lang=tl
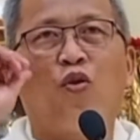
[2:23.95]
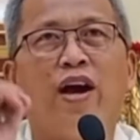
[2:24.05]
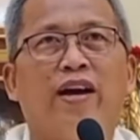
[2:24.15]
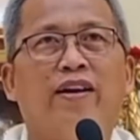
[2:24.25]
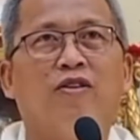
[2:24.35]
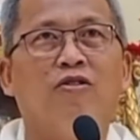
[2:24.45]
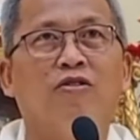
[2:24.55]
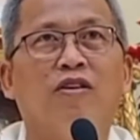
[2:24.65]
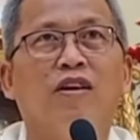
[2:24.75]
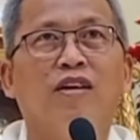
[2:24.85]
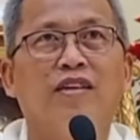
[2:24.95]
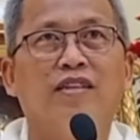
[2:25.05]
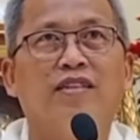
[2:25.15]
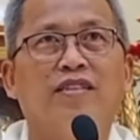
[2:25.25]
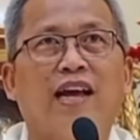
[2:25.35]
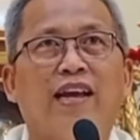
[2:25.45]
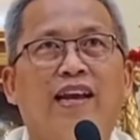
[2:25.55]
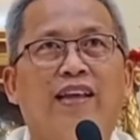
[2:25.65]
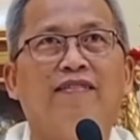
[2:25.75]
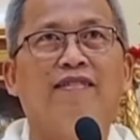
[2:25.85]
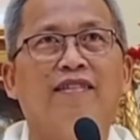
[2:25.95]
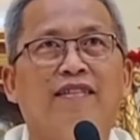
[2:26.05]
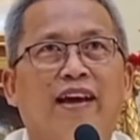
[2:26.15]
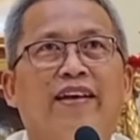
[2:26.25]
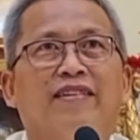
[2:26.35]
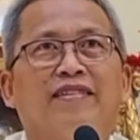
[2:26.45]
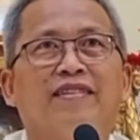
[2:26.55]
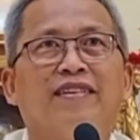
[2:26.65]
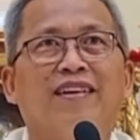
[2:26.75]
choir og Silent Night